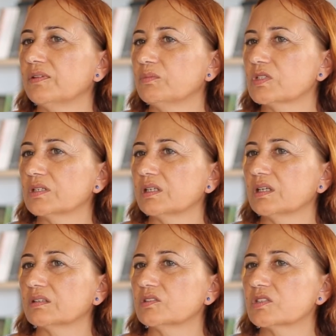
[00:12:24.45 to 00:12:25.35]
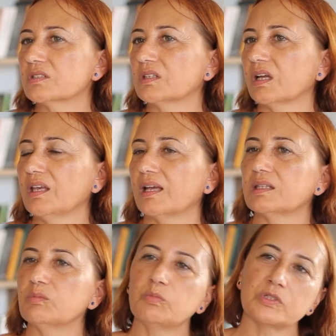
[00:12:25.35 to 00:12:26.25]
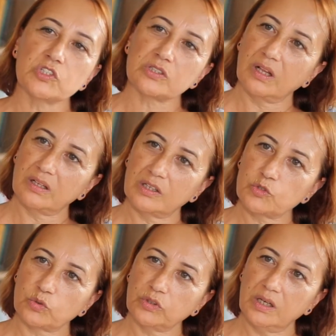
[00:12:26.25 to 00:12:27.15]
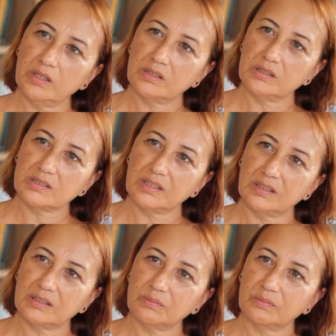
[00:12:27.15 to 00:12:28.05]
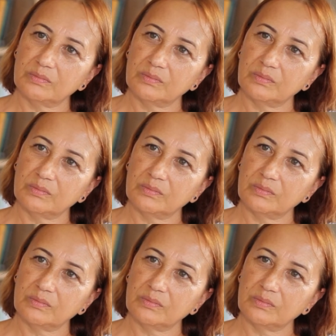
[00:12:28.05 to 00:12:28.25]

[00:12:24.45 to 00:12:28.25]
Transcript: feminist hareket açısından kendimi birinci dalgaya çok daha yakın hissederim.